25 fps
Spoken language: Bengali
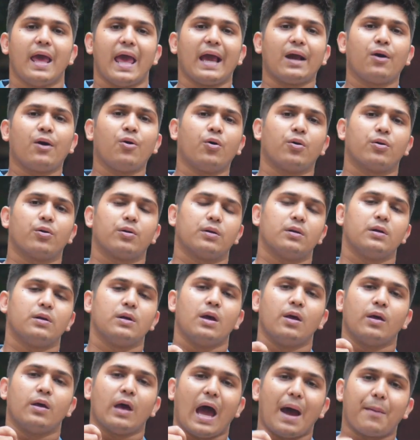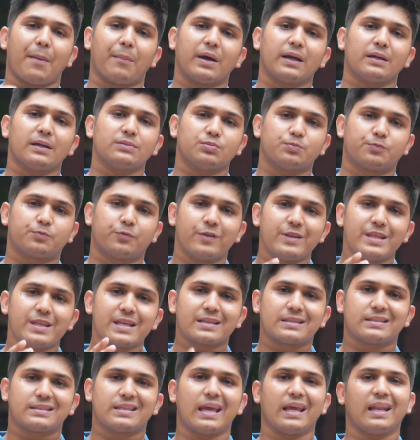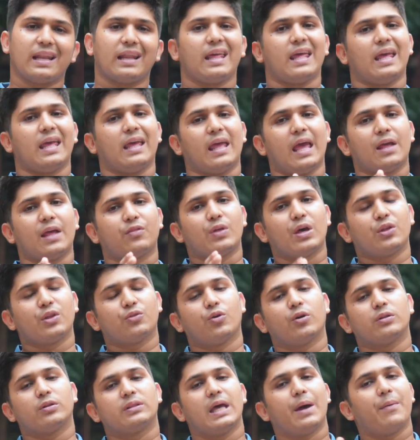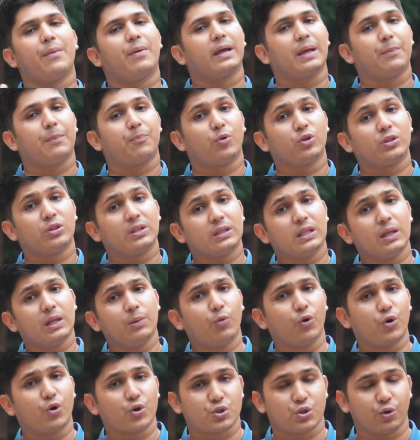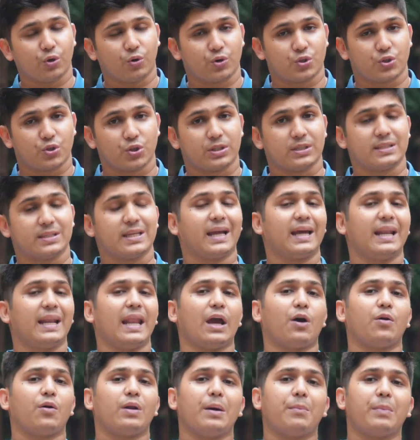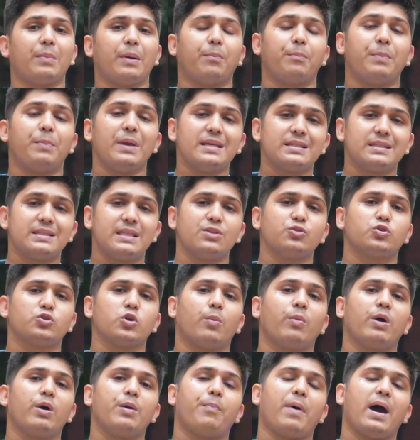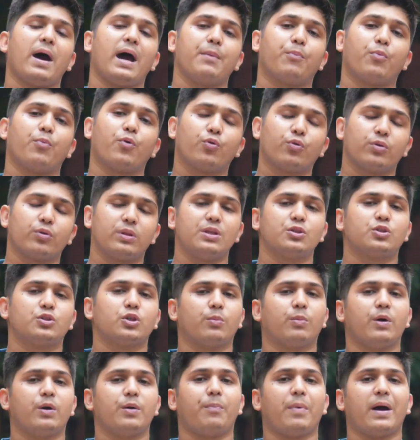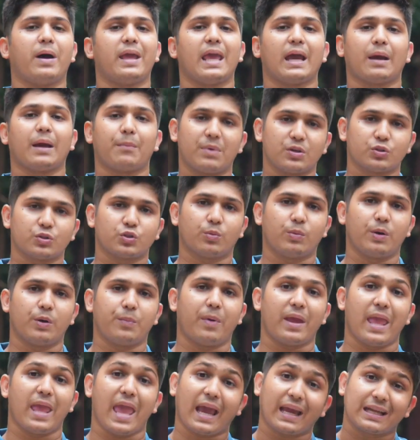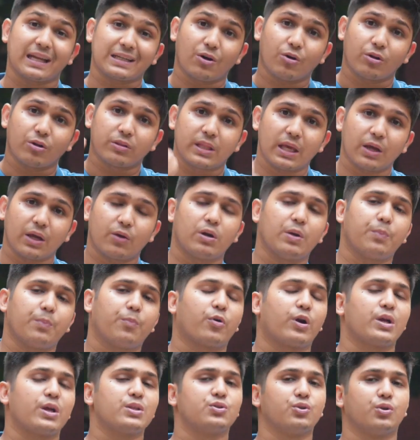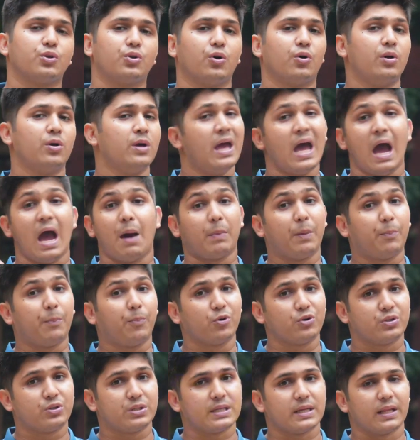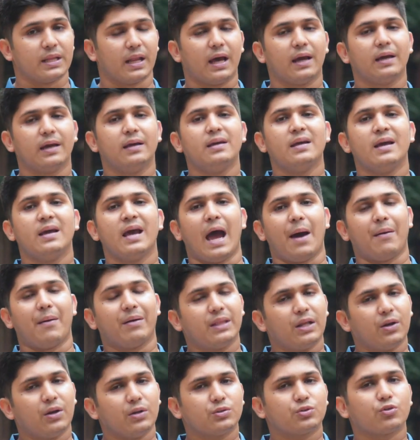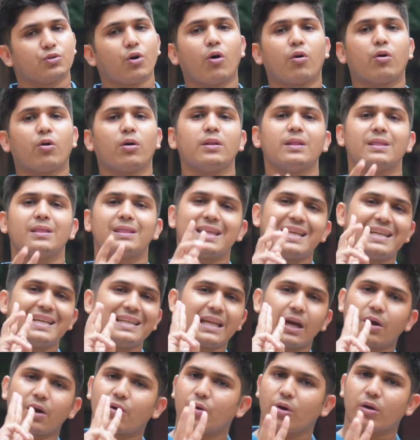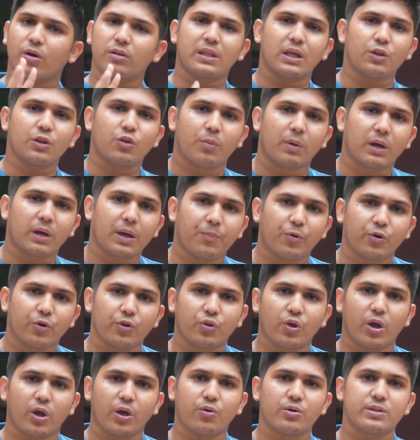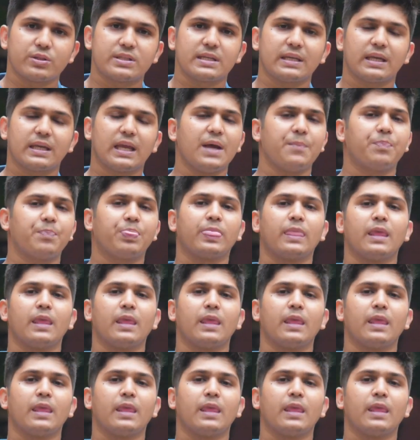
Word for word: এখন আমরা ফিজিক্সের এত এত অধ্যায় আমাকে প্রতিদিন মুখস্থ করতে হচ্ছে যেখানে এখন আমরা বিশ দিন সময় পাই পনেরো দিন সময় পাই এক মাস সময় পাই একটা অধ্যায় করে পড়ার জন্য আমরা পড়ছি না আমাদের তখন তিনটা করে অধ্যায় তোমাকে পড়তে হয় কোচিংয়ে